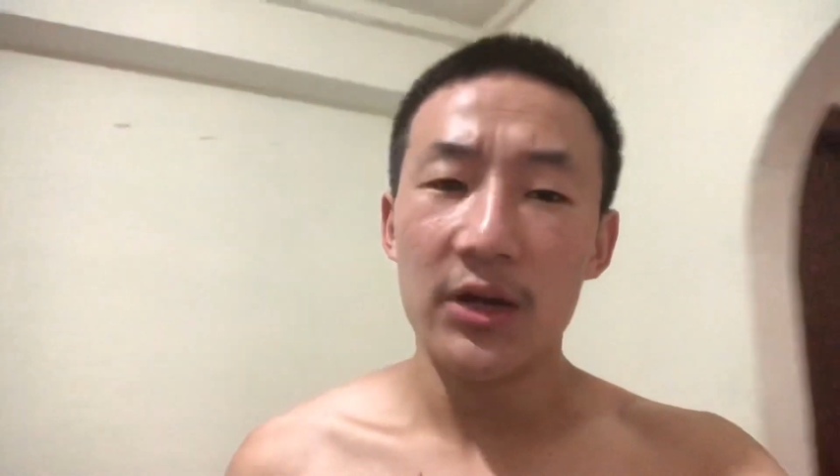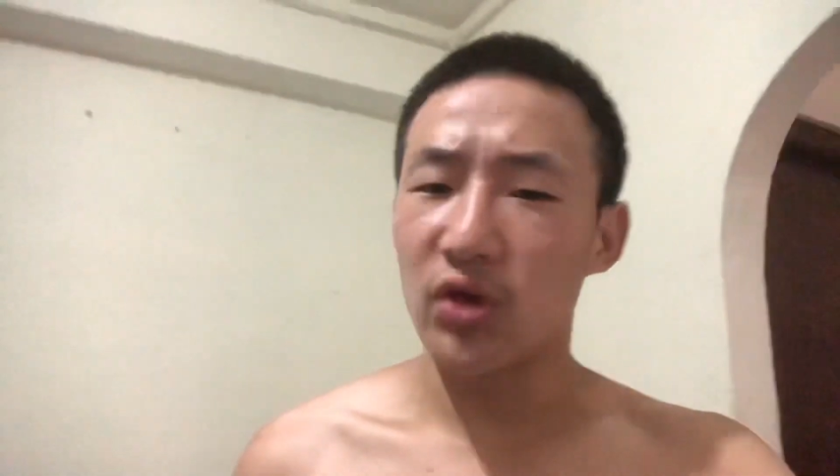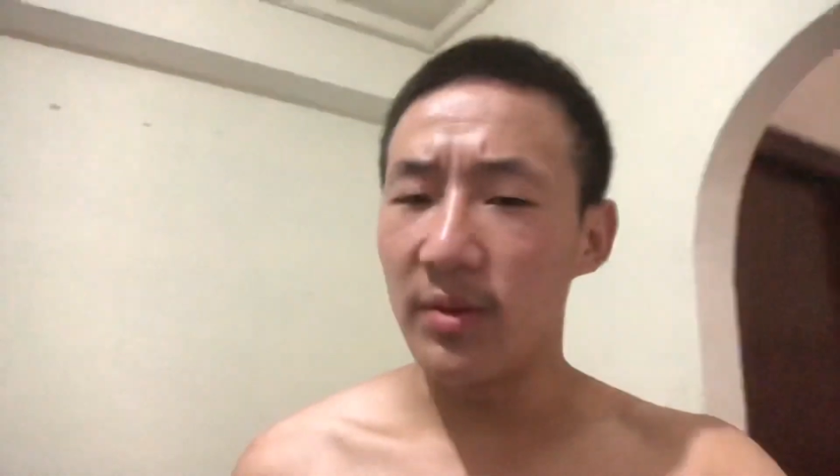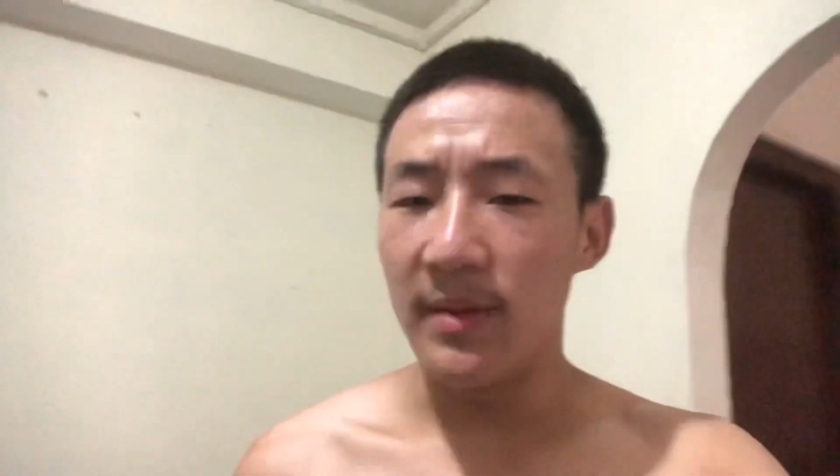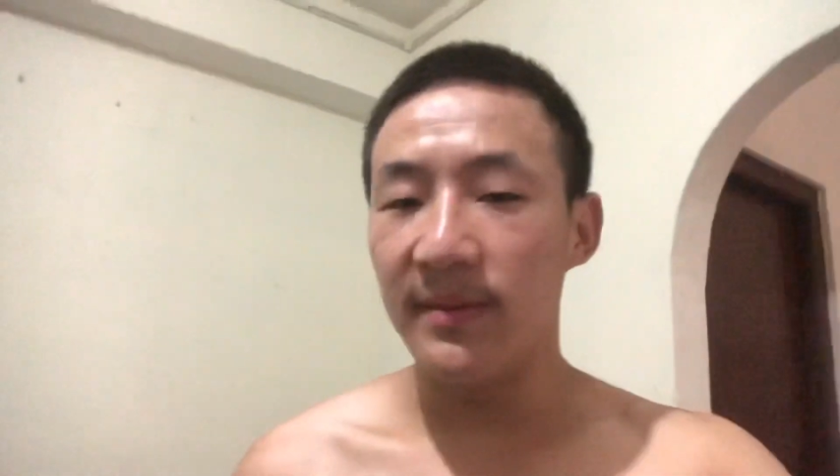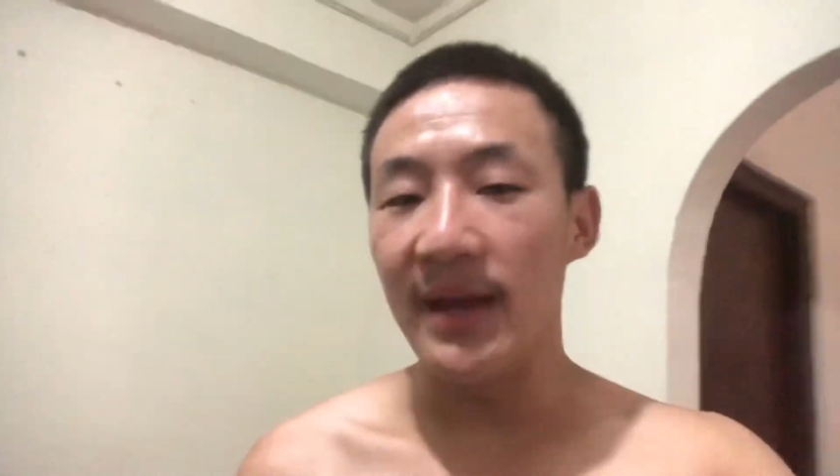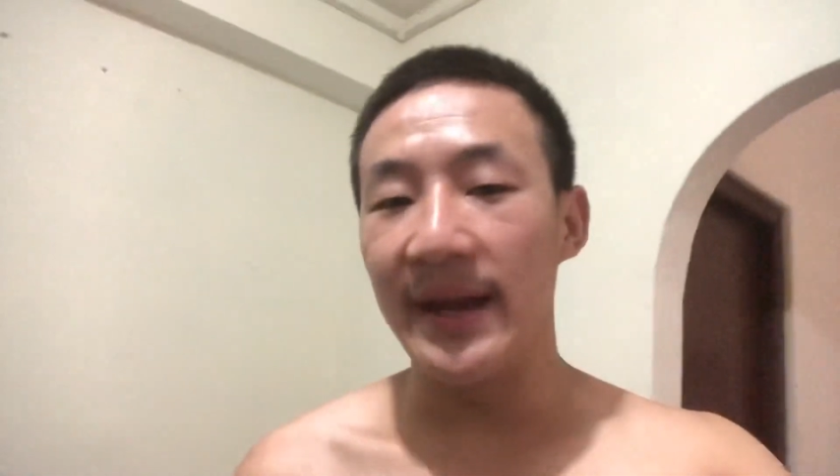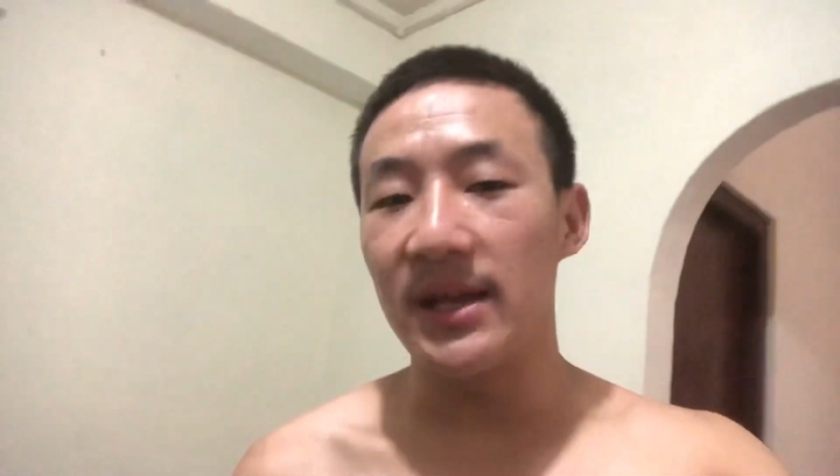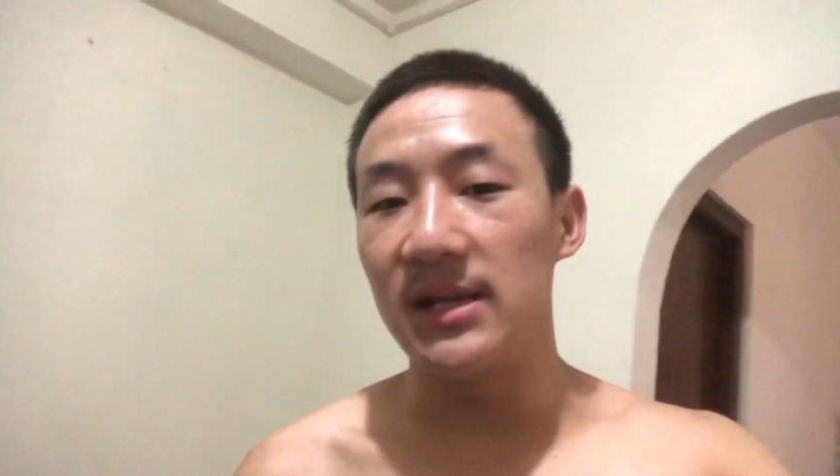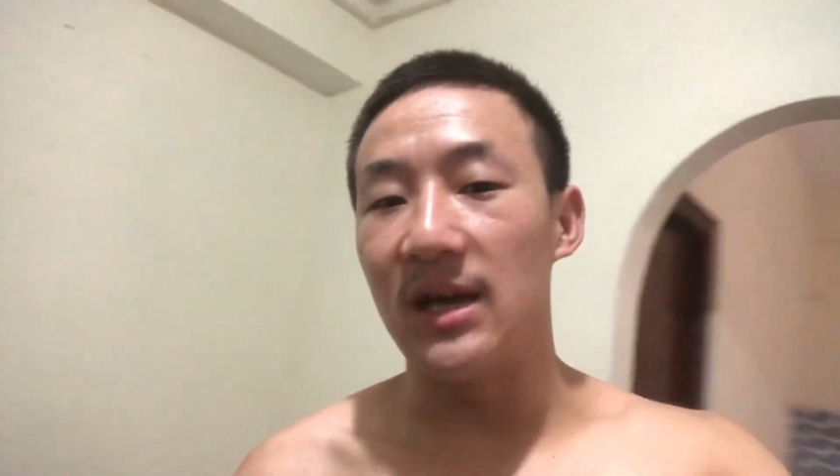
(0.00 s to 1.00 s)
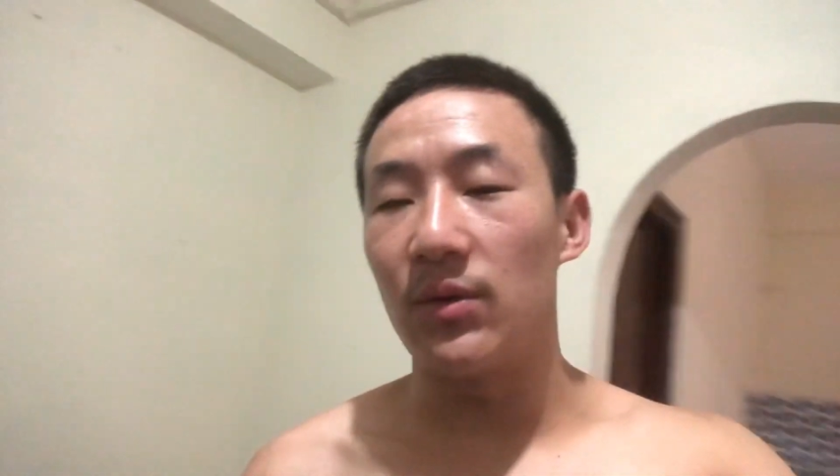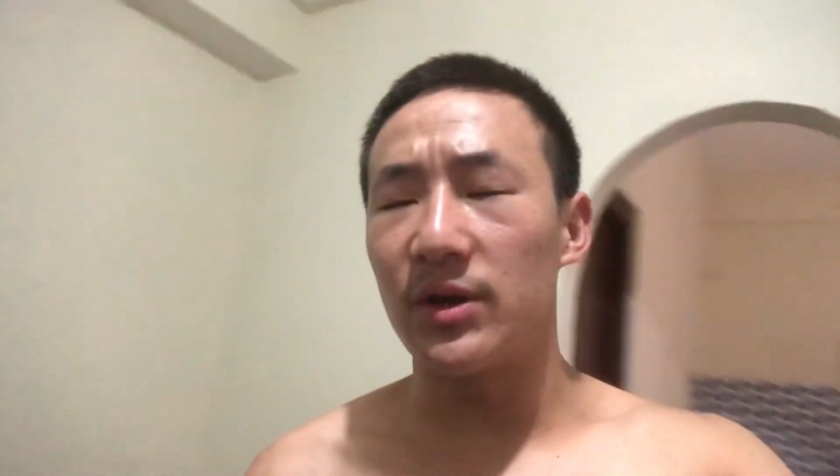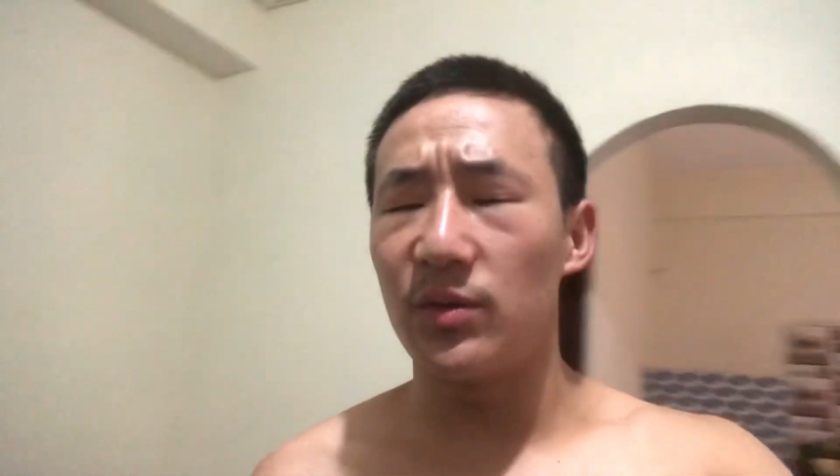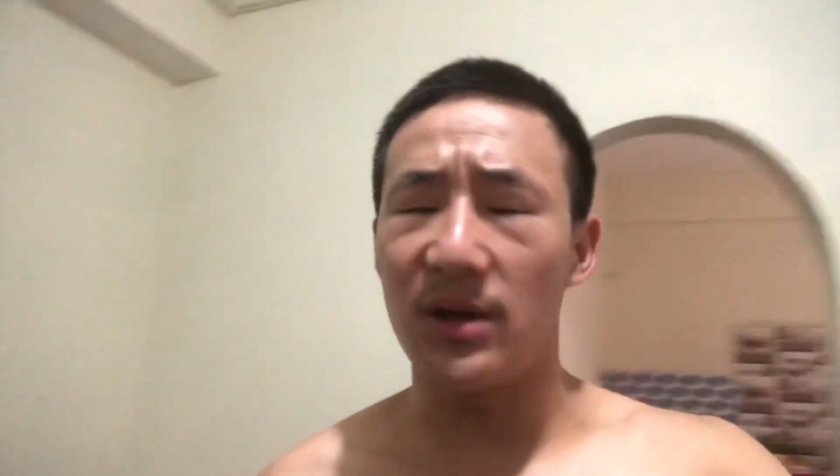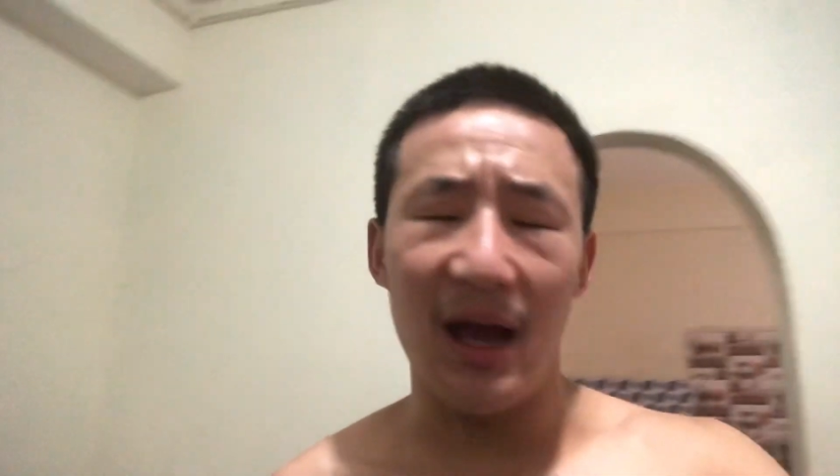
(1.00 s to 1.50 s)
सो अभी मैं भी नहाने के लिए जाऊँगा
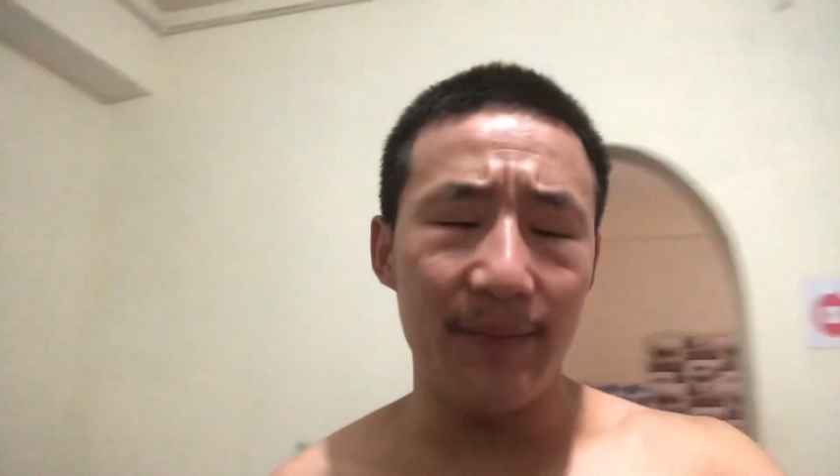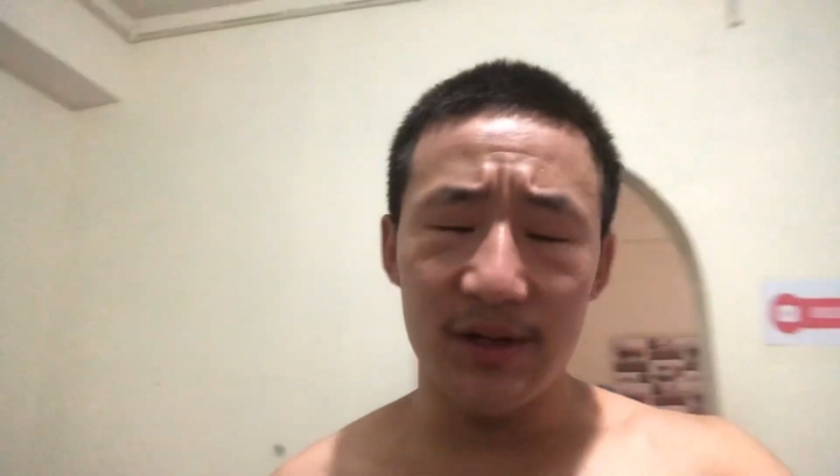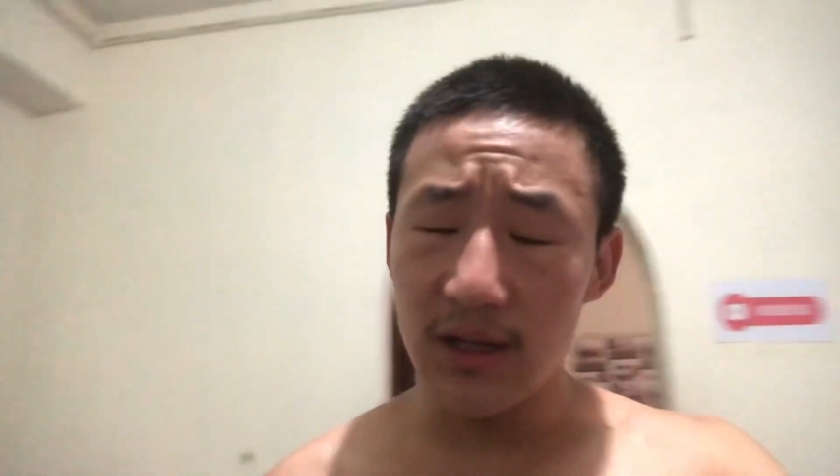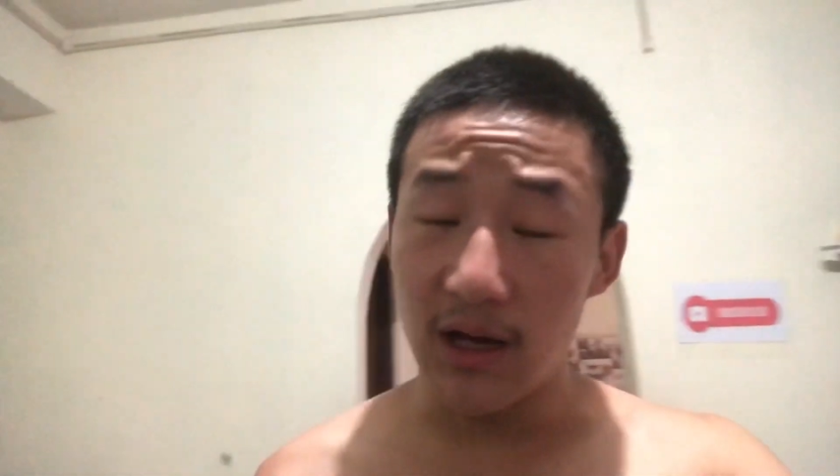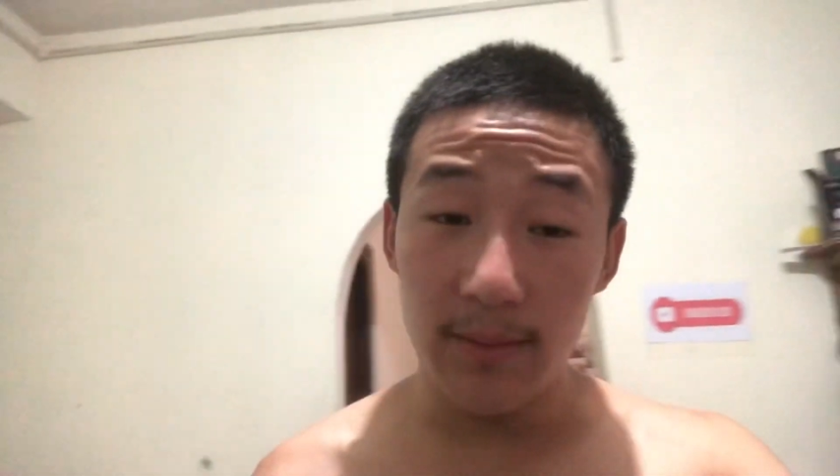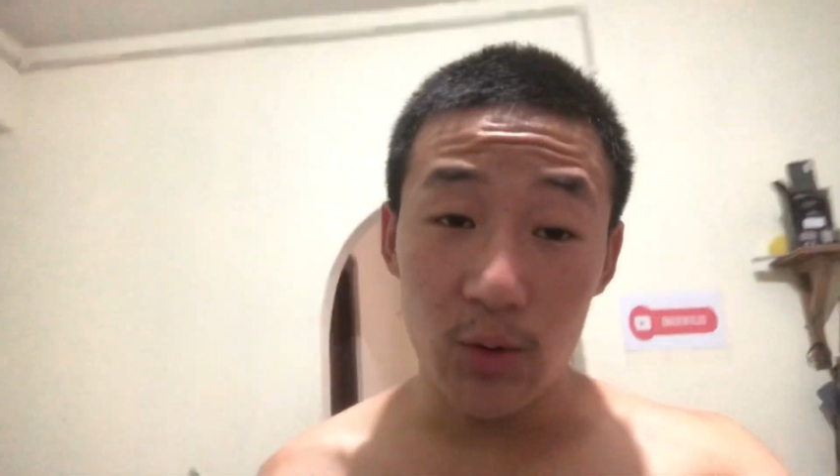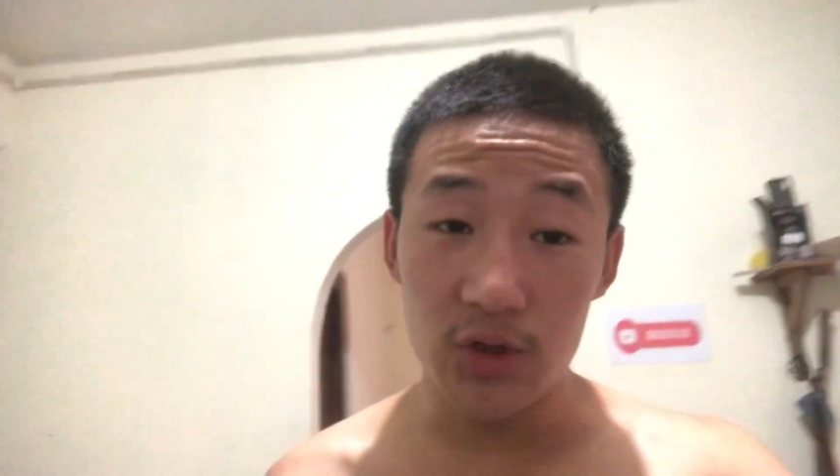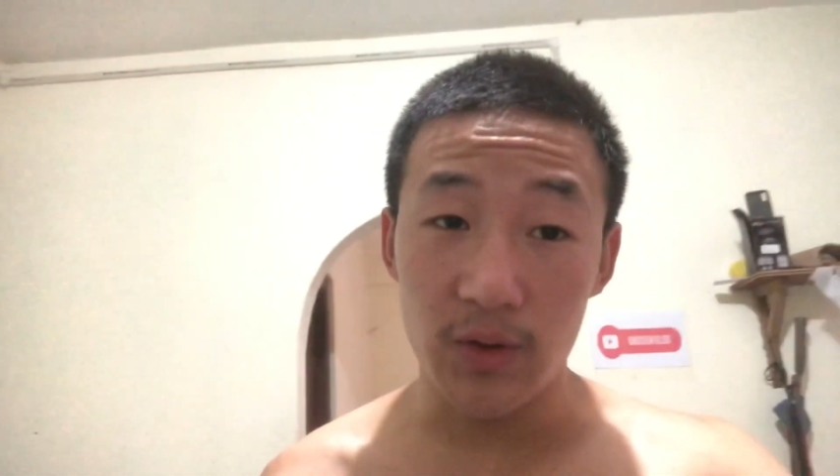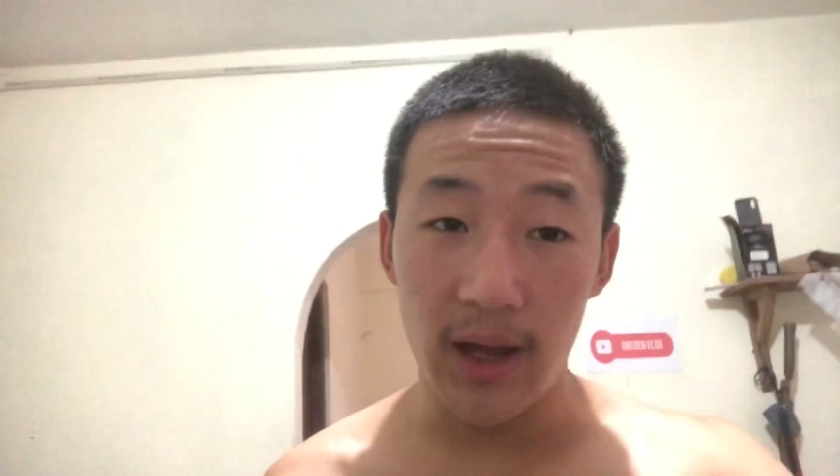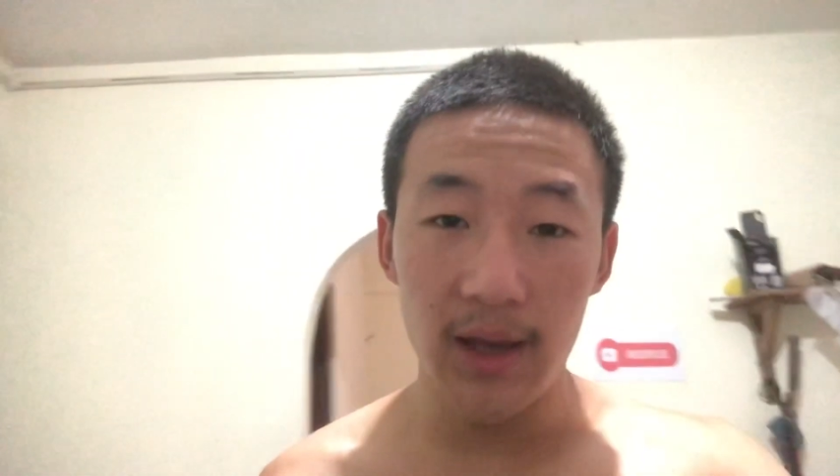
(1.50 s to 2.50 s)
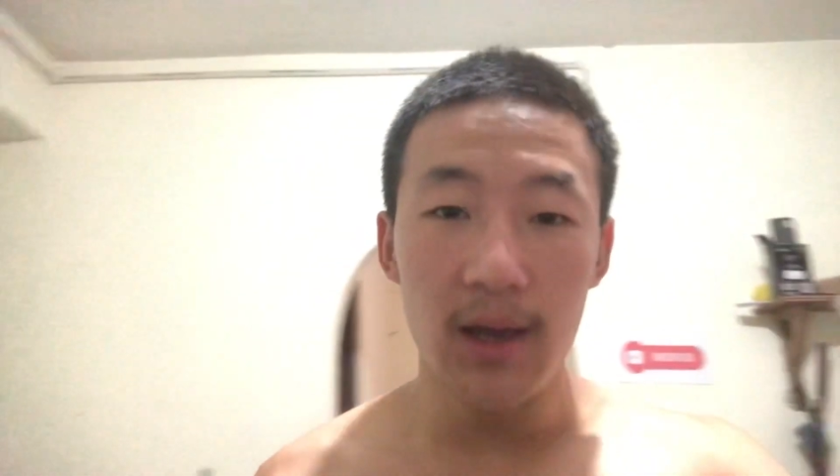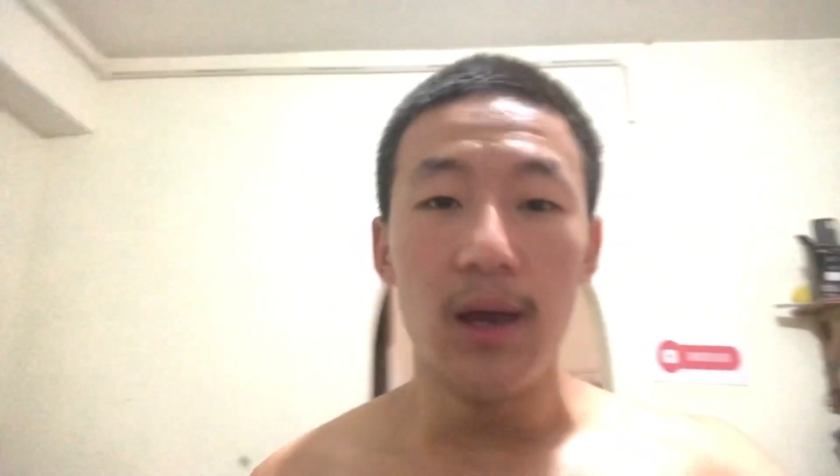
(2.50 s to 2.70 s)
क्योंकि काफ़ी ज़्यादा गर्मी हो चुका है